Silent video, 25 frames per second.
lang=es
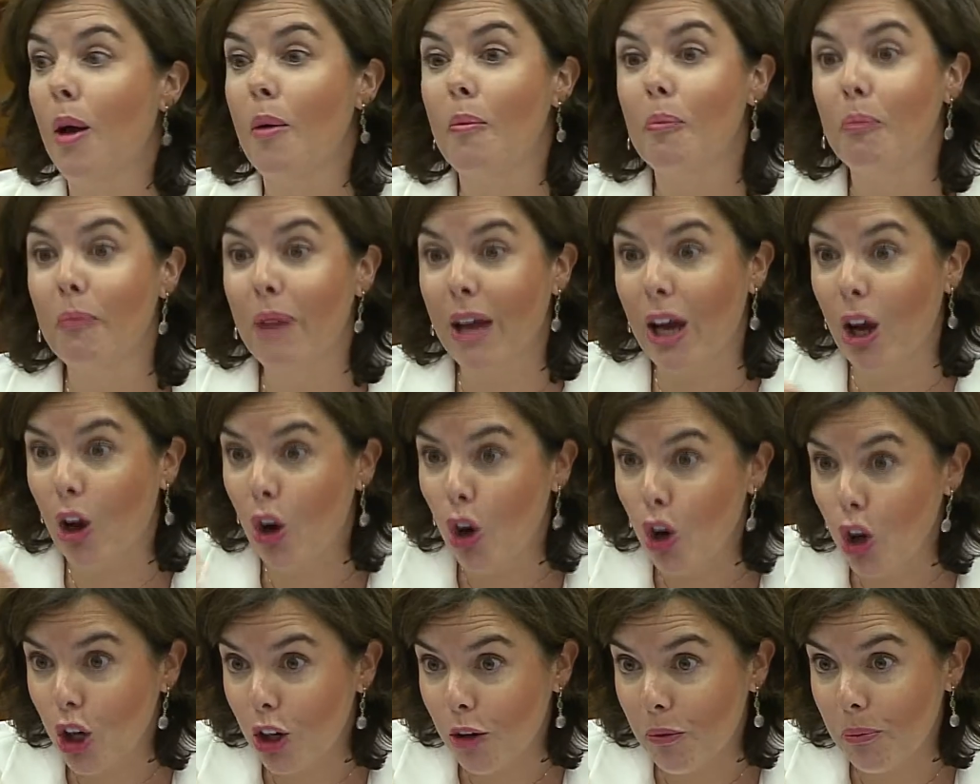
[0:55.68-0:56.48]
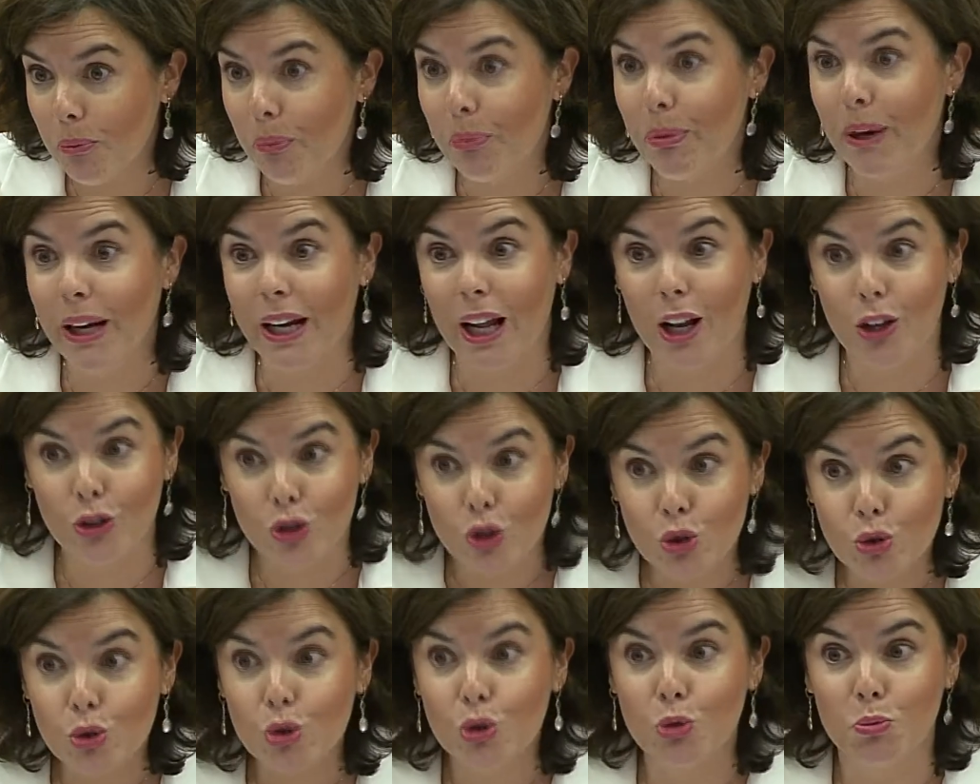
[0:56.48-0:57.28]
mejor para
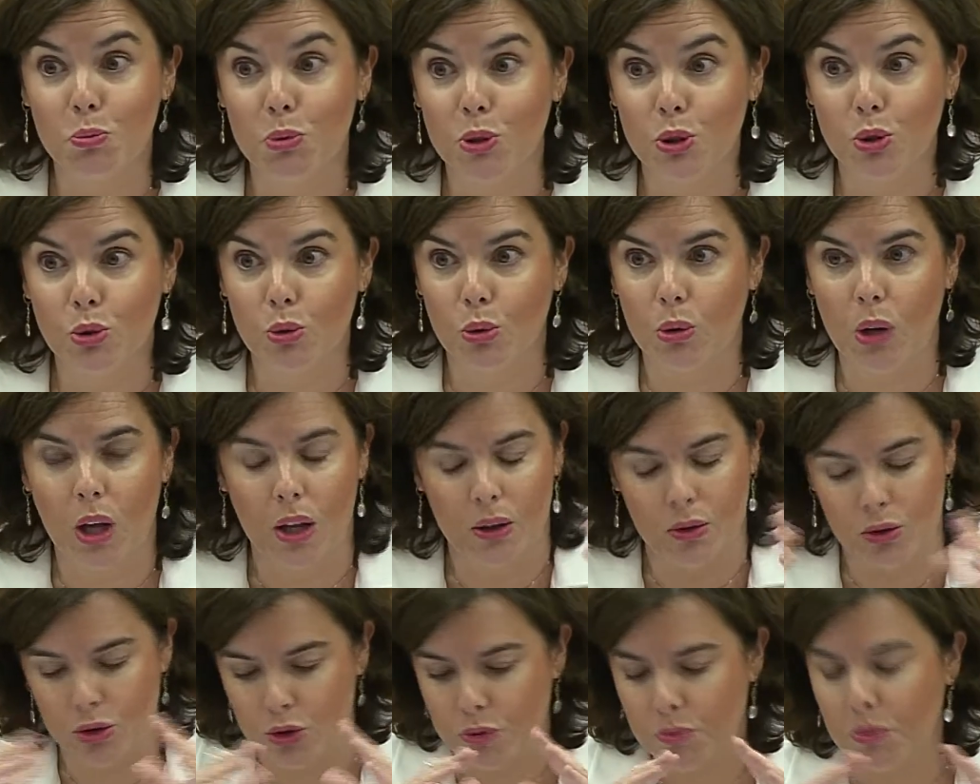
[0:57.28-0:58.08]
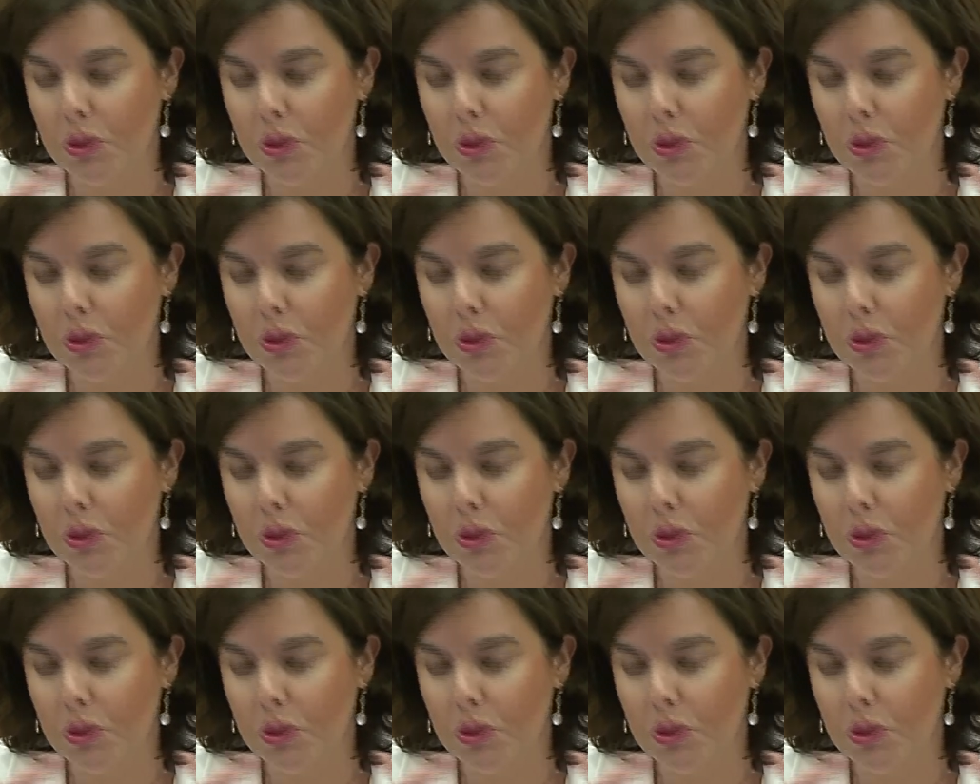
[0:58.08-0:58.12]
sus postulados.